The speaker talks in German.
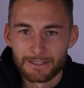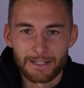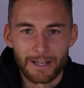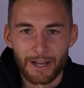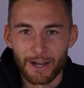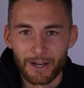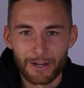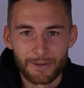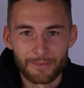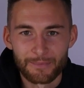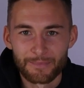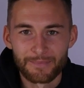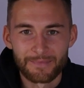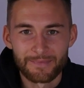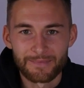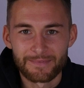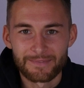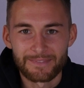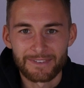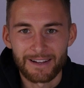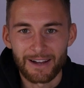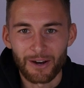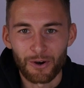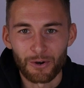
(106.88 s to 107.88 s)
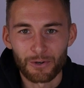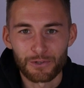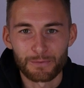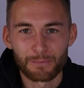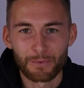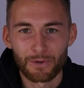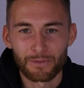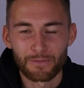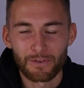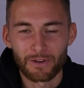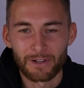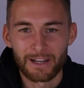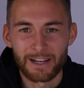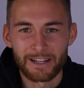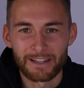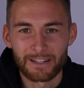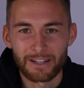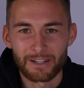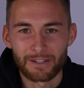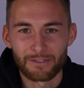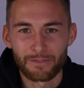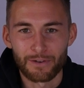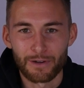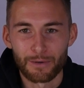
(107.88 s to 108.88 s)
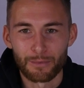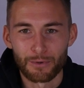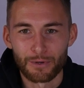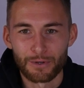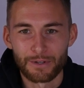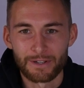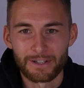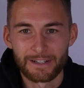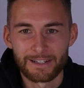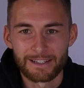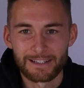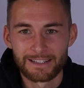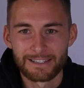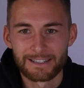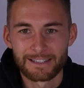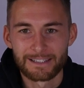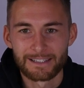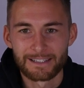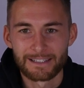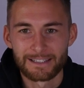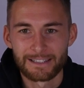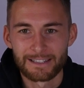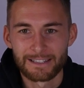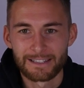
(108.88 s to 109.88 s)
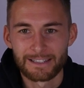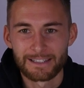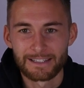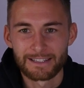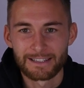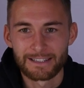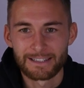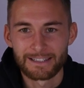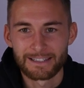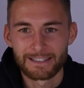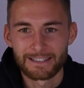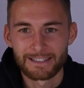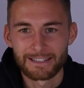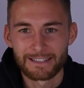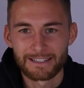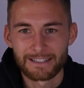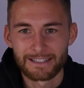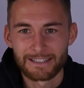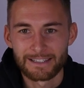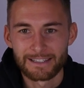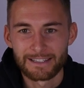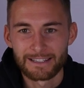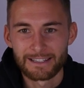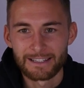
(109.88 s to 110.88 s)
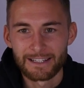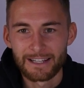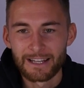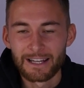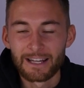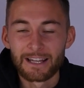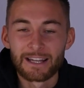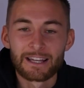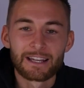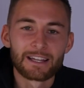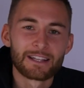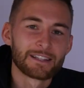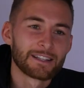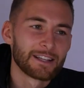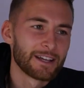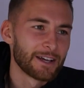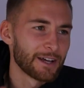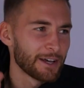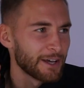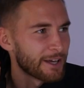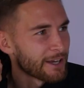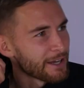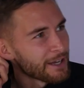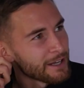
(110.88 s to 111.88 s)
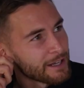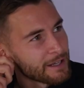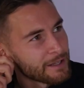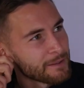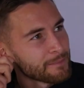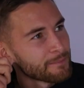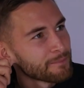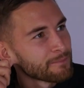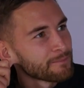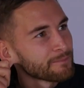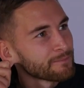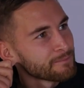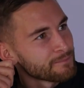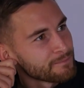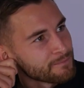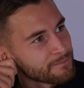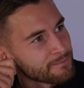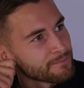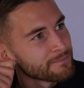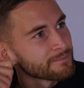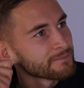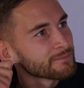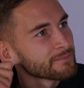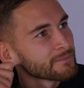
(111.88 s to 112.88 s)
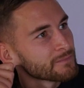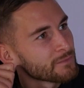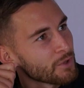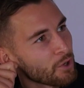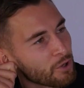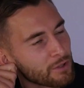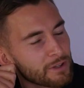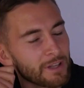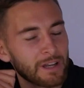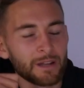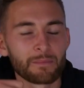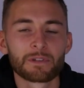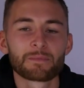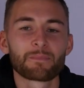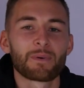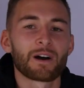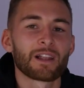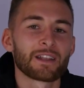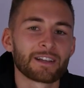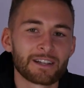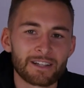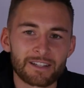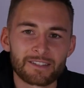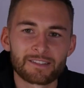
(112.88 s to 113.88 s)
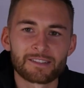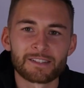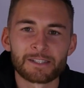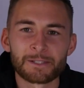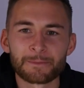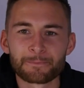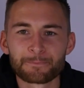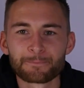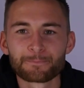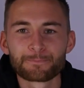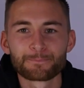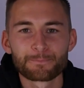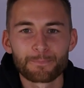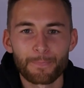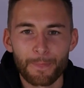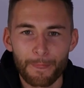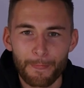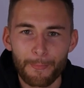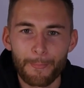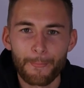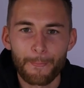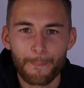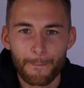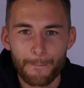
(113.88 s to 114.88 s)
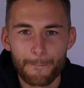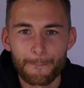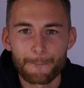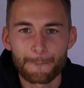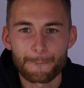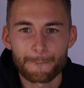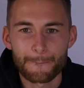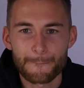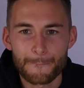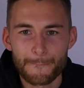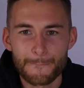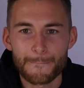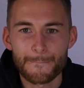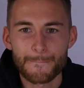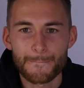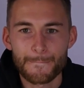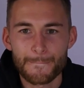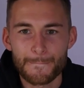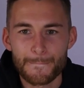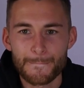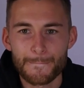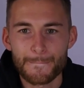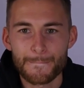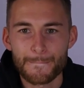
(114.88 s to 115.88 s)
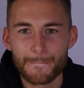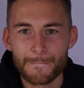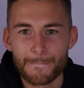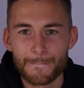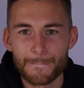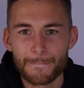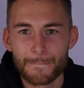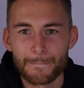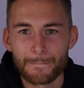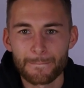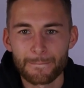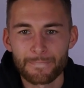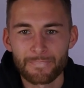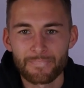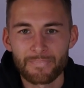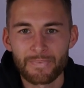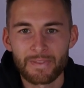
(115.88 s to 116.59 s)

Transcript: Ja, auch Sportfreunde Eintracht Freiburg. Oder Balinger SC? Ähm, doch, dann nehme ich Balinger SC. Mm, hm, Balinger SC oder SSV Ulm?